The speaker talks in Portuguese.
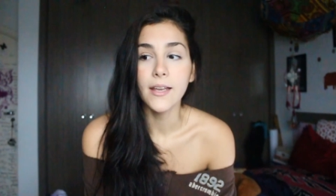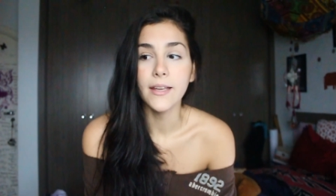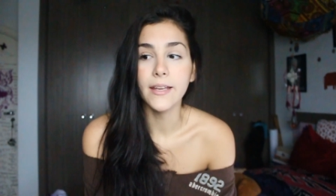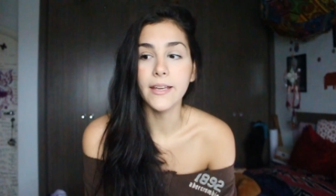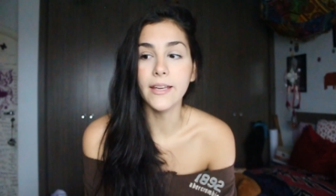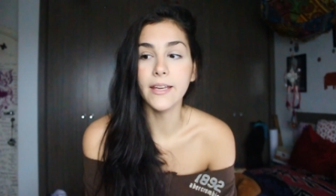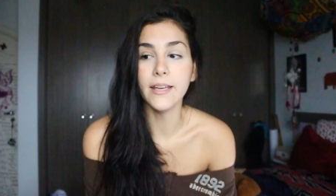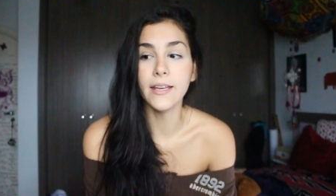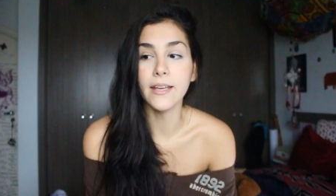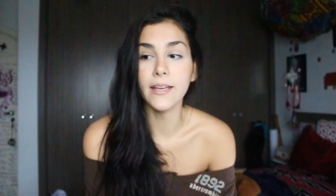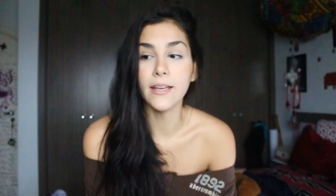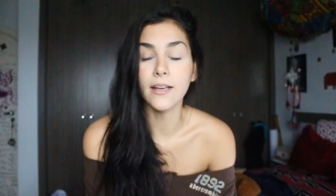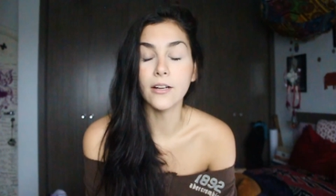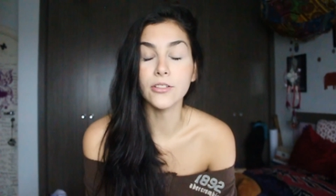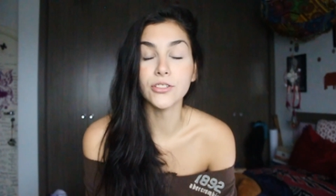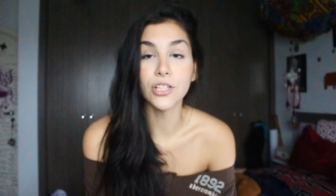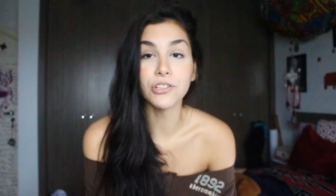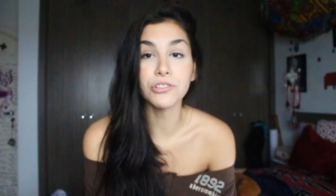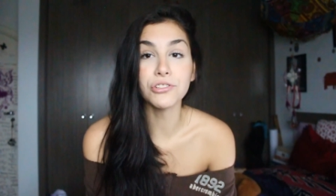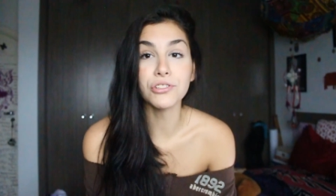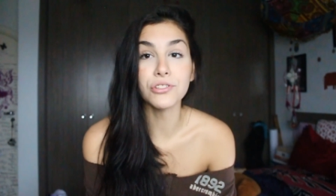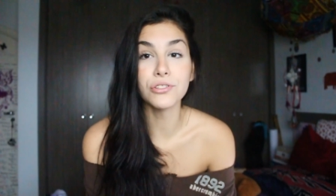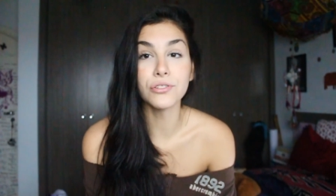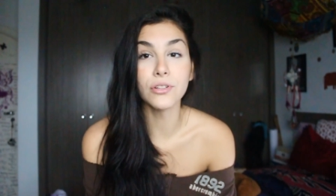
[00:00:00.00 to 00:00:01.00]
E eu
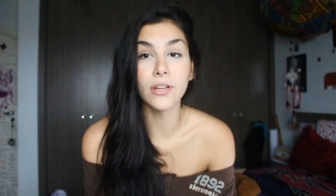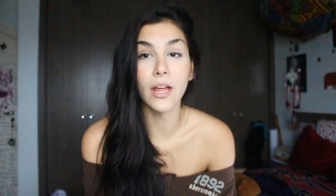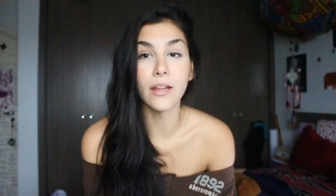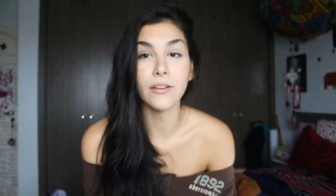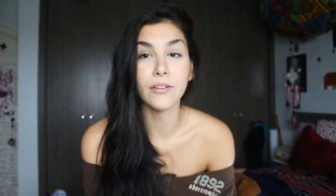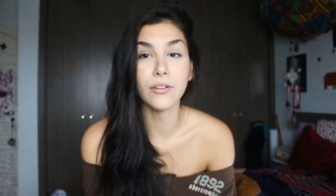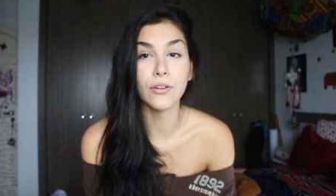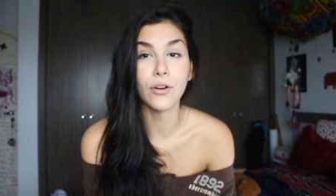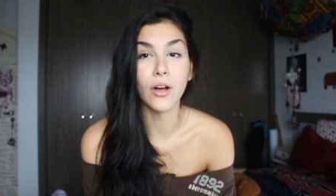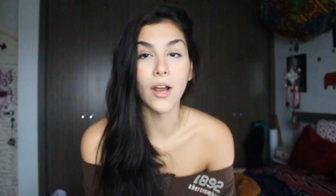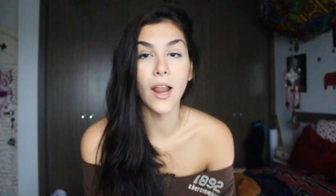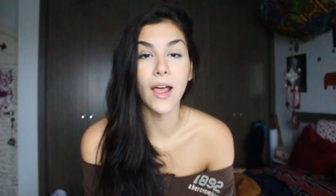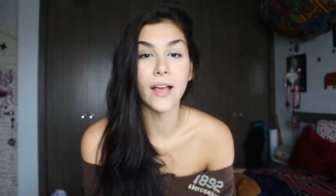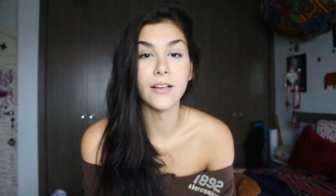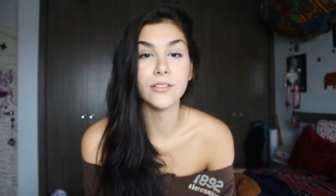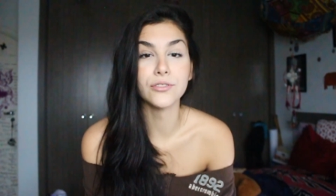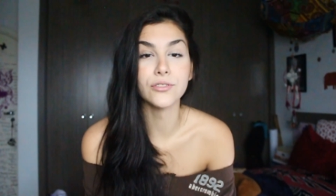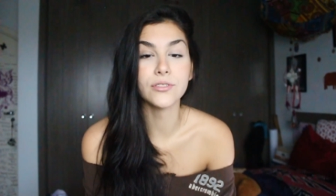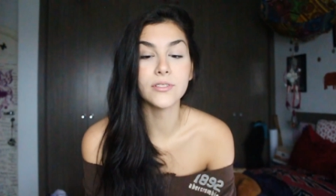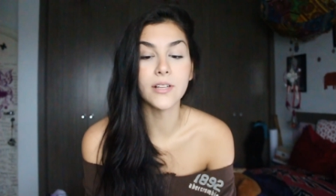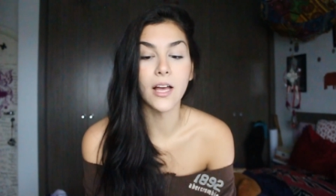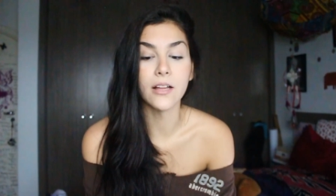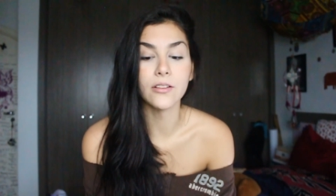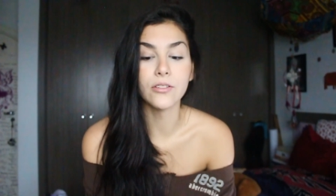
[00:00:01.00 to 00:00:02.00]
já tinha estudado em
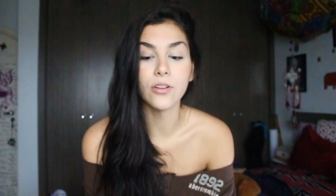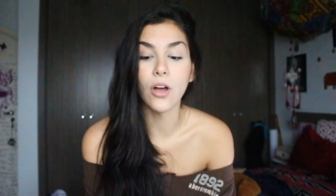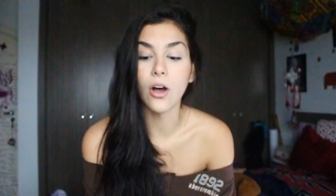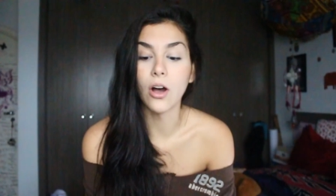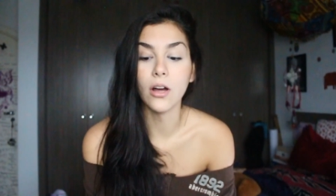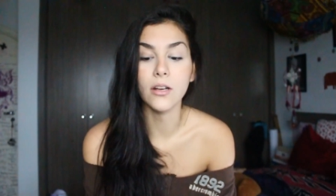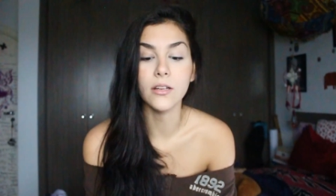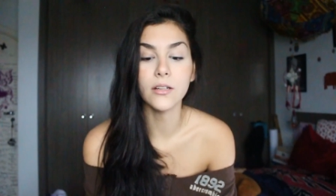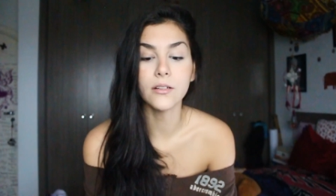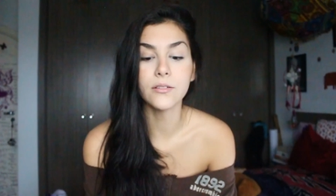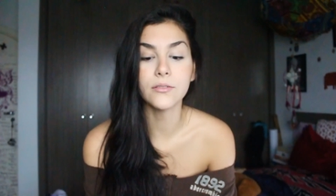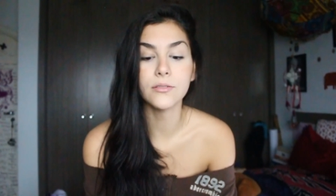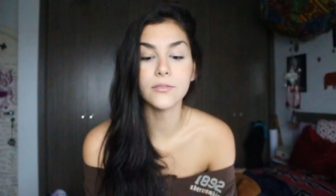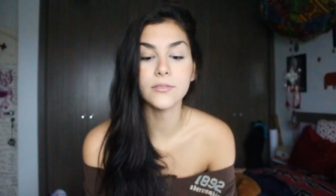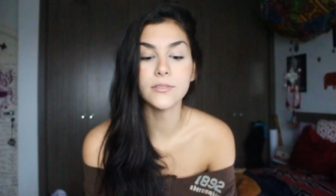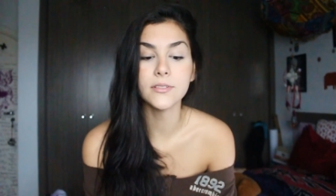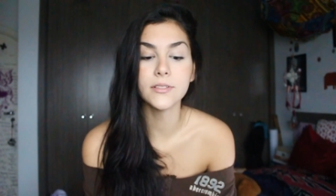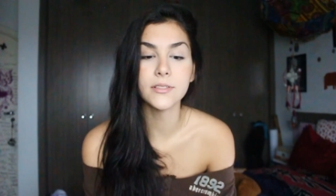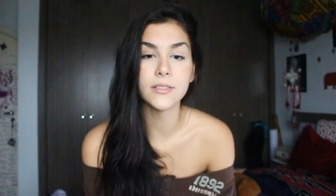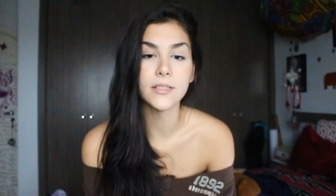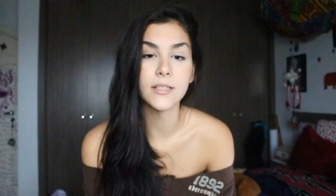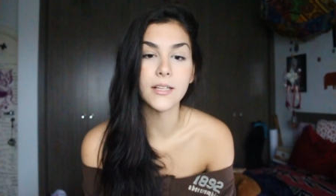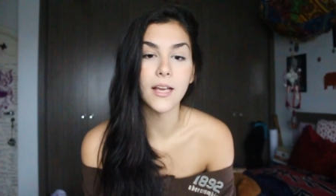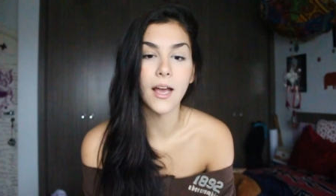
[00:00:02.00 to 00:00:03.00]
colégios
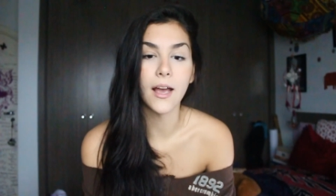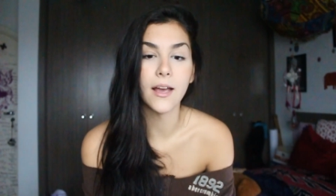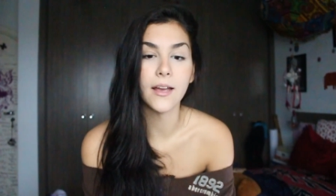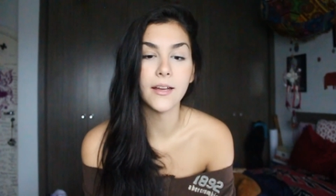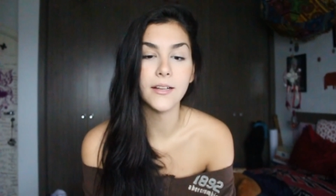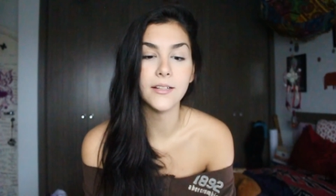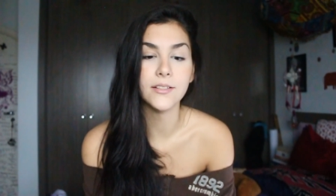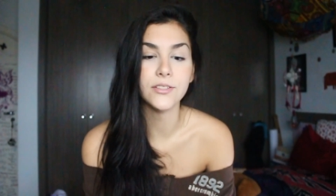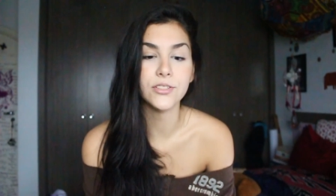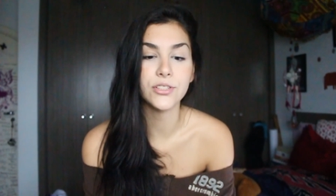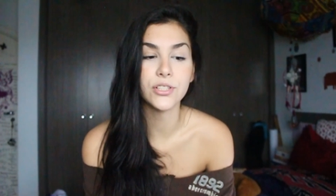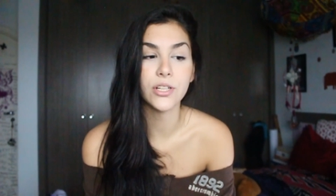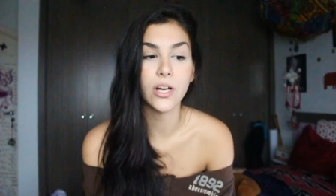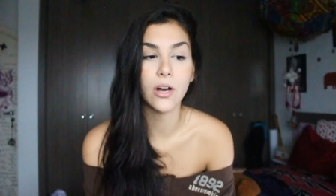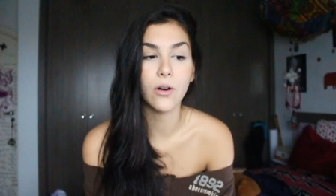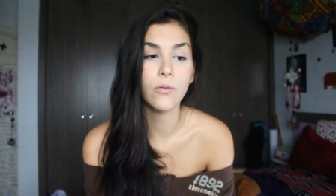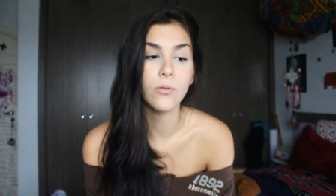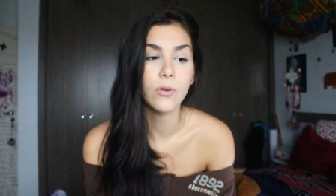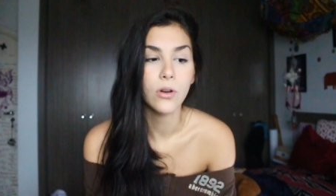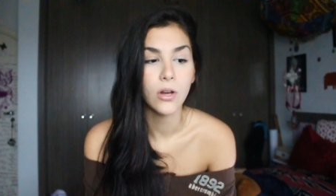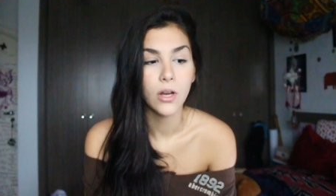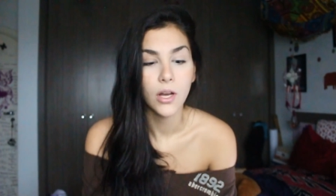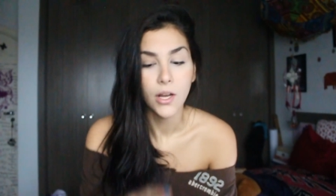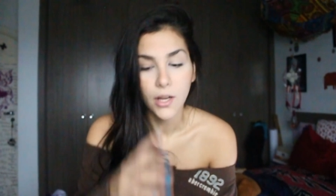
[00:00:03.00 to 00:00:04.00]
católicos e a
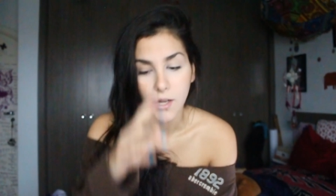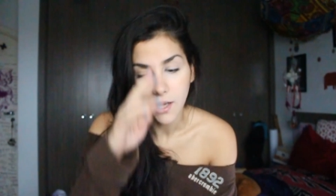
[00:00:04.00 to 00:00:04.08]
religião